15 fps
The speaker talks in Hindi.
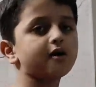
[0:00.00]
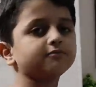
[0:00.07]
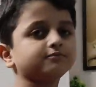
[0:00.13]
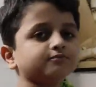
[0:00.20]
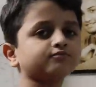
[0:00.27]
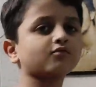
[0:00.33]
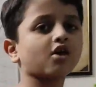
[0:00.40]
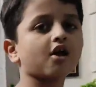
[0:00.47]
को
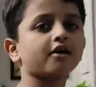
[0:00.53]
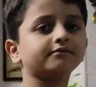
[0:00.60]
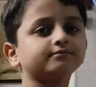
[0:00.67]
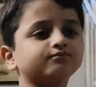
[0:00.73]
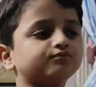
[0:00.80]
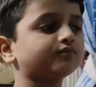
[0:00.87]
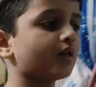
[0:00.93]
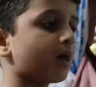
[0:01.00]
छोड़ दिया
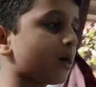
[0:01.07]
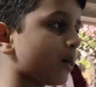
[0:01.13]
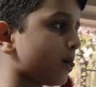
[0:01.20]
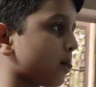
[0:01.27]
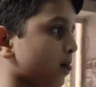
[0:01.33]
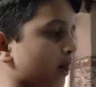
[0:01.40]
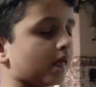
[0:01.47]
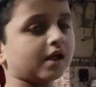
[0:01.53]
दे तो तुझे
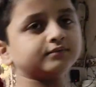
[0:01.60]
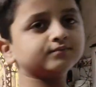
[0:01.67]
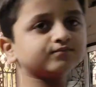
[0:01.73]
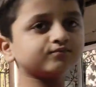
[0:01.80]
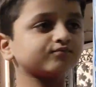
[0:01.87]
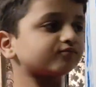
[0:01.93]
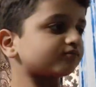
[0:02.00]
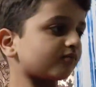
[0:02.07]
लर्न तो करवाया
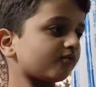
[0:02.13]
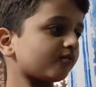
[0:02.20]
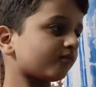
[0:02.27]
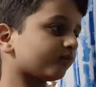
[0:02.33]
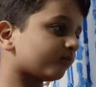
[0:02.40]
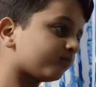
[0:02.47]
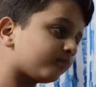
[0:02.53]
था भाई मैंने